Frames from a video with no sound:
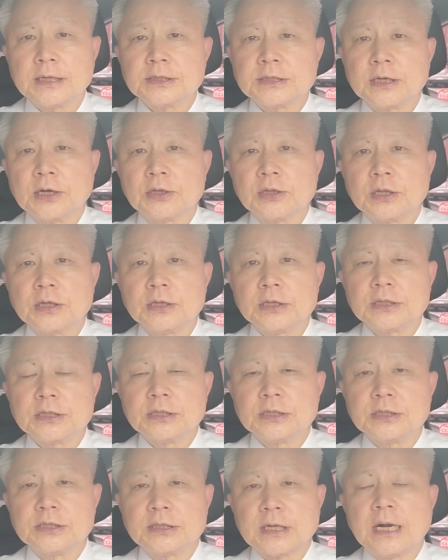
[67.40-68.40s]
단체가 어떤
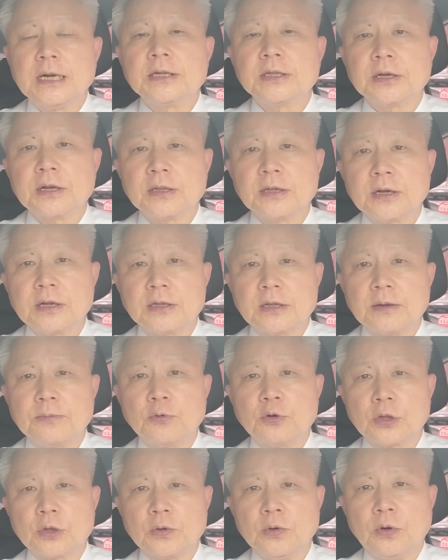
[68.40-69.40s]
것인지를 잘 드러내는
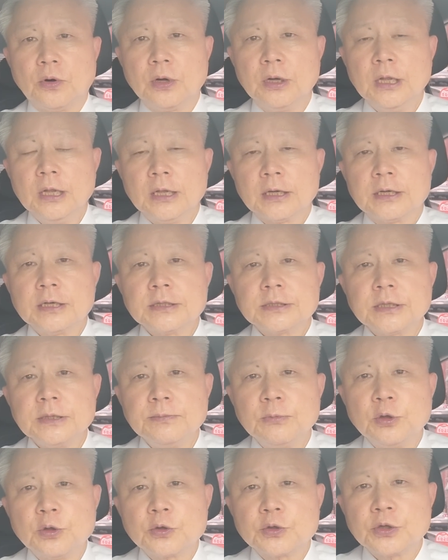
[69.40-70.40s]
대목이고 그래서 이
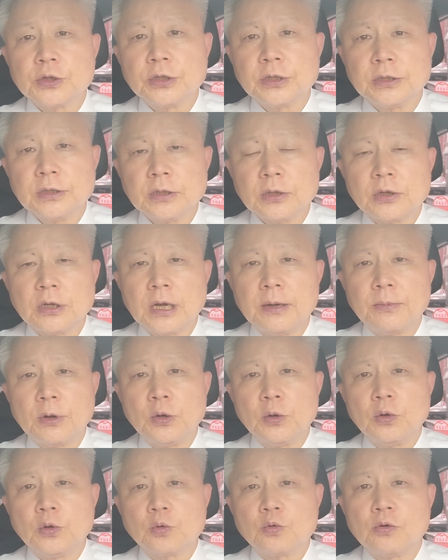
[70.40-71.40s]
민노총은
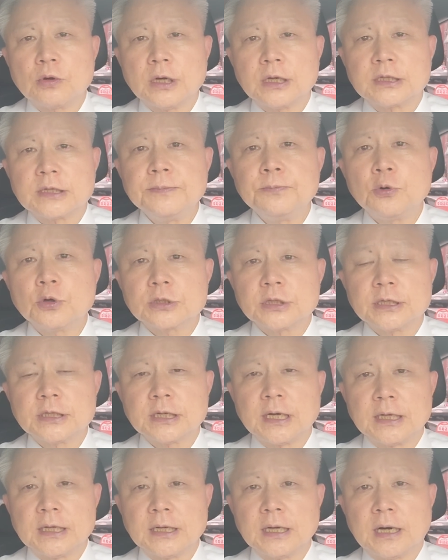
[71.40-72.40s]
그야말로 국가
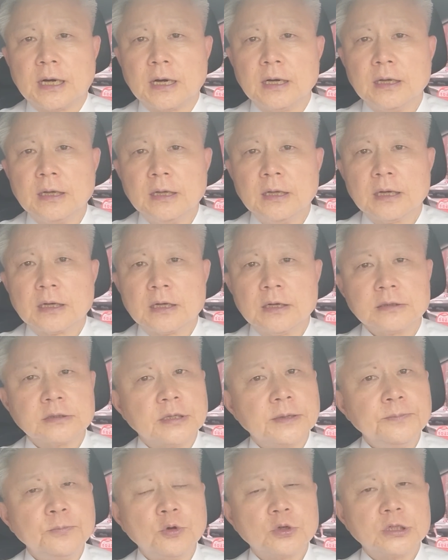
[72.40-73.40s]
전복체제가 아닌가 그
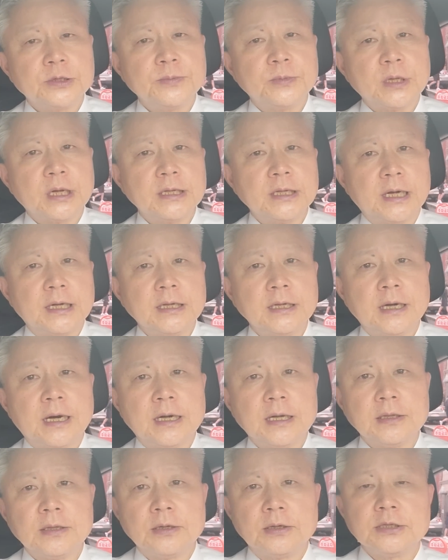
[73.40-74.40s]
전복 집단이 아닌가
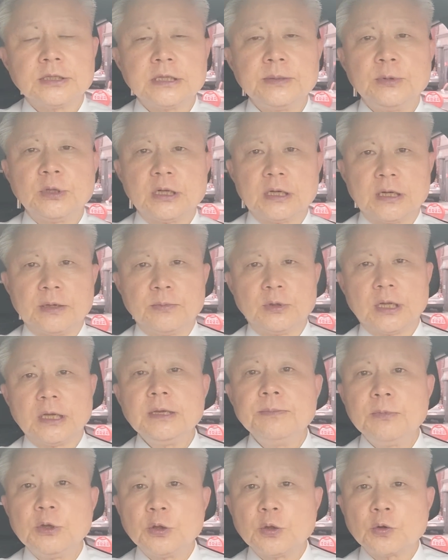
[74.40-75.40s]
하는 의심이 드는 겁니다.
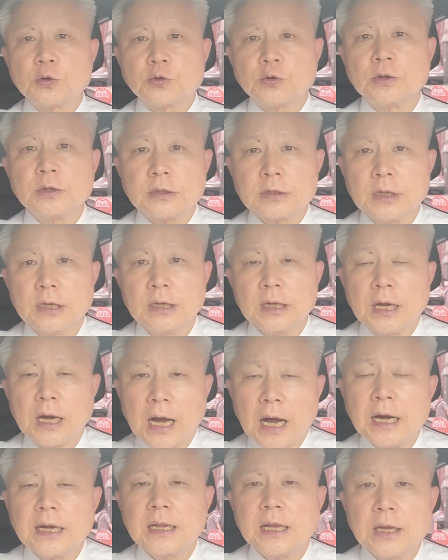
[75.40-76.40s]
이 민노총
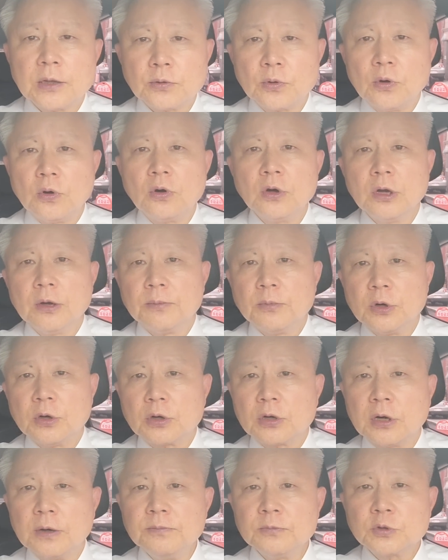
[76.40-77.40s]
안에도
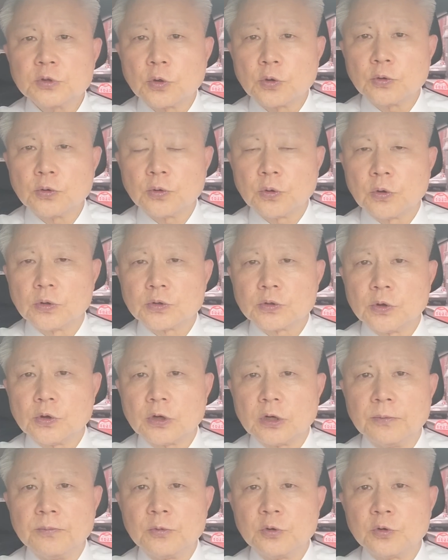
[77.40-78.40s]
뭐 금속노조,
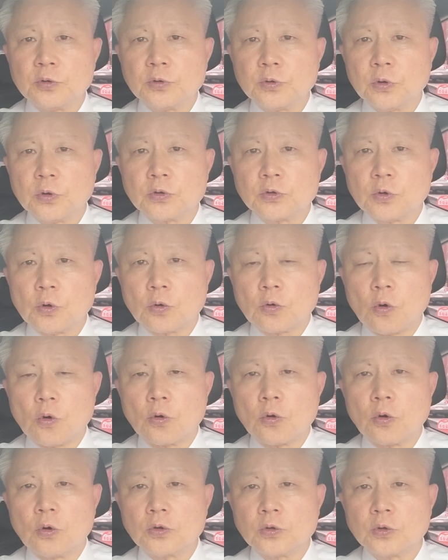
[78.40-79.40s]
금융노조,
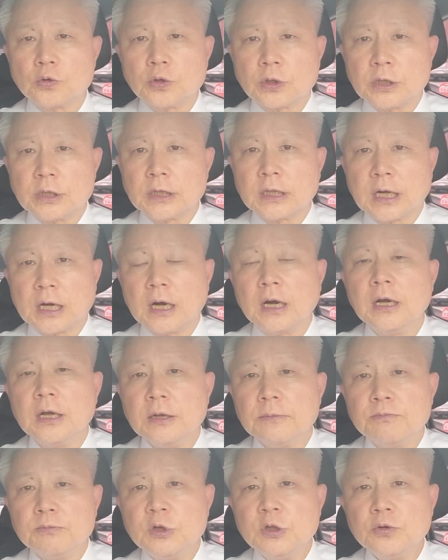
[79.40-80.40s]
공공노조 거기다가
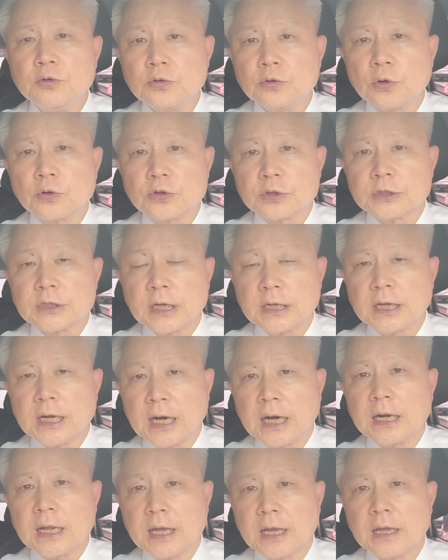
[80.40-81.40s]
민주노총 산의
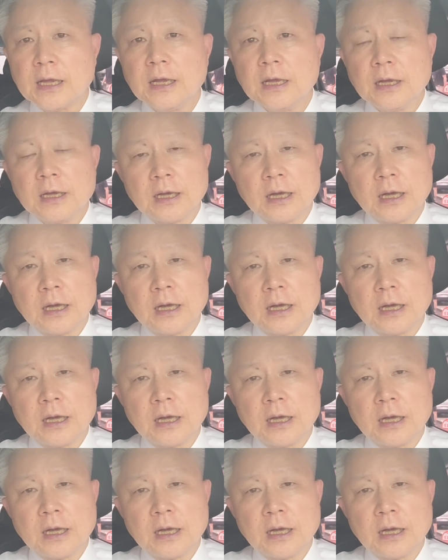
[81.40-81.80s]
안에